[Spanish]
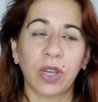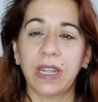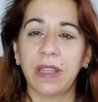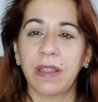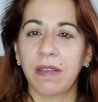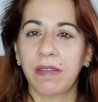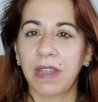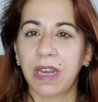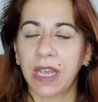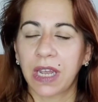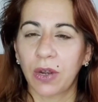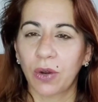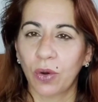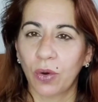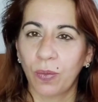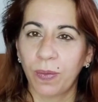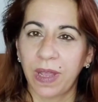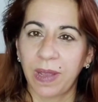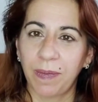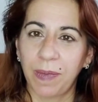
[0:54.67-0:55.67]
no quiere
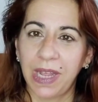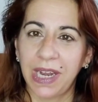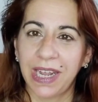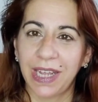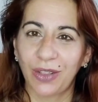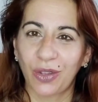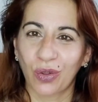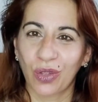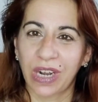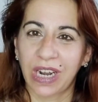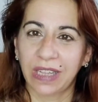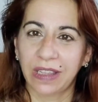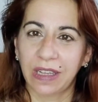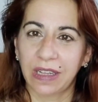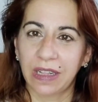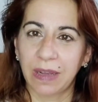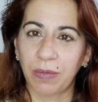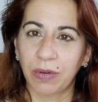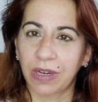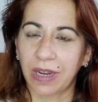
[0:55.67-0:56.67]
decir que no me mire
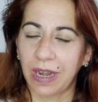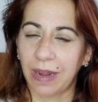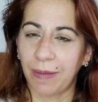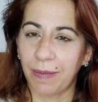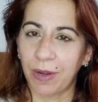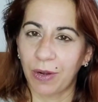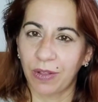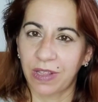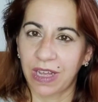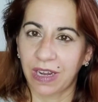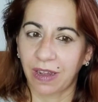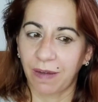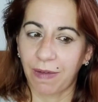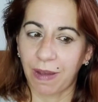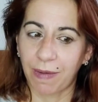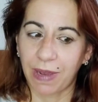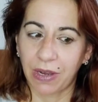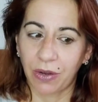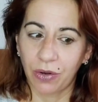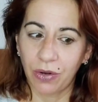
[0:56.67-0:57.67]
toda la tienda porque la miro
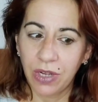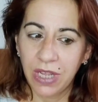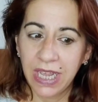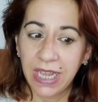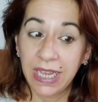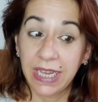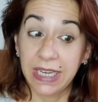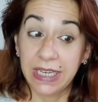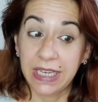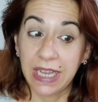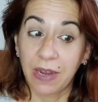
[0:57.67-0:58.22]
de arriba abajo